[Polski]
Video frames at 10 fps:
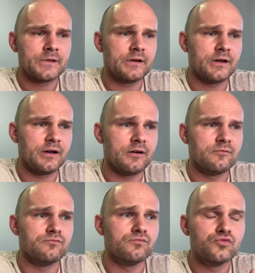e,
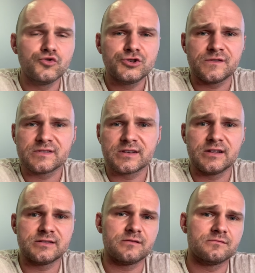musi
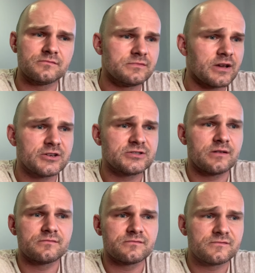względem jakiegoś tam